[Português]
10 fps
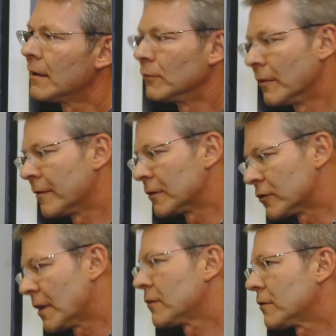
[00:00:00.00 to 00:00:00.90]
do
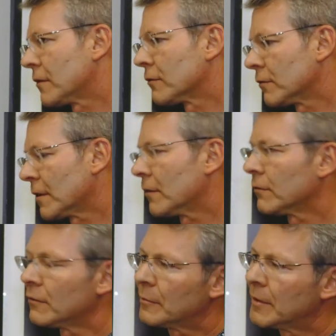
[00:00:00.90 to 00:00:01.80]
Evangelho de Jesus à
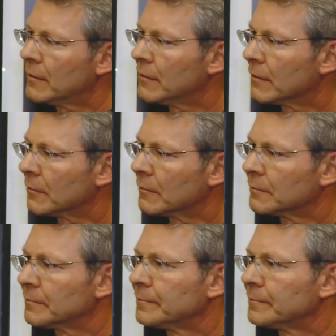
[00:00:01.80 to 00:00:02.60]
luz do Espiritismo.